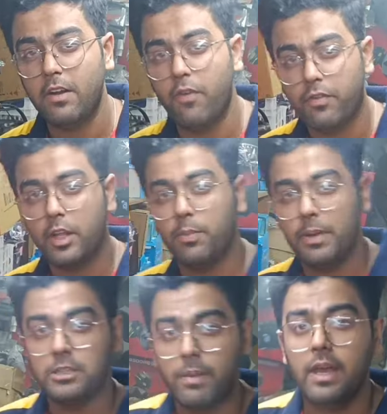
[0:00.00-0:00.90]
एंड फिफ्टी
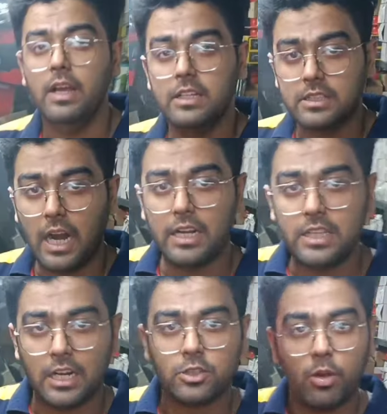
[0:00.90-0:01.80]
रुपीज़ में साढ़े
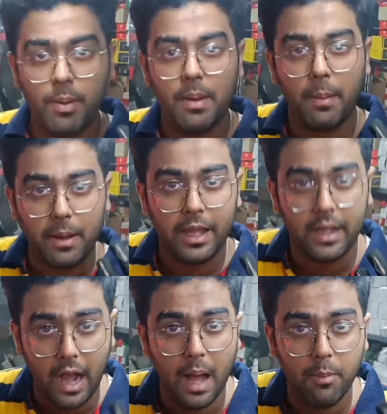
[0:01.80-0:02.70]
चार सौ रुपये में आपका
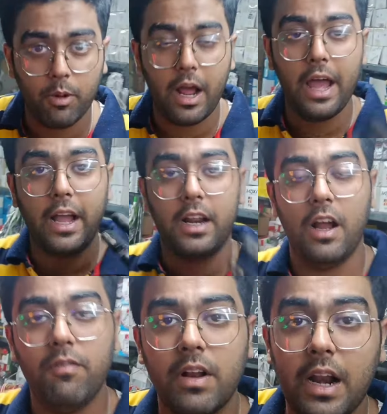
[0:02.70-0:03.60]
एक काम हो रहा है
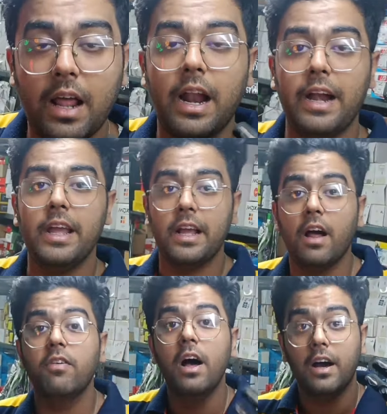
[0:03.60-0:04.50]
ग्लव मिल रहा है राइडिंग
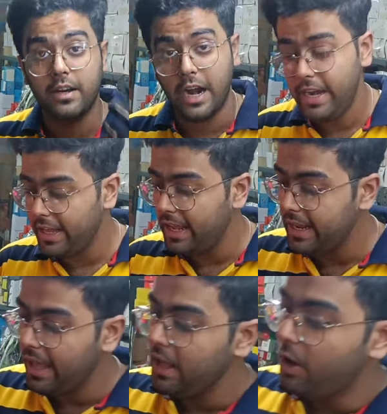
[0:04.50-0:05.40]
ग्लव राइडिंग के
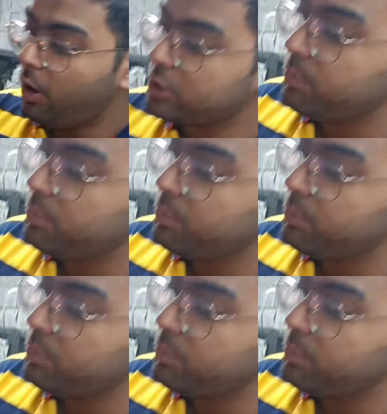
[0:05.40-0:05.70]
लिए और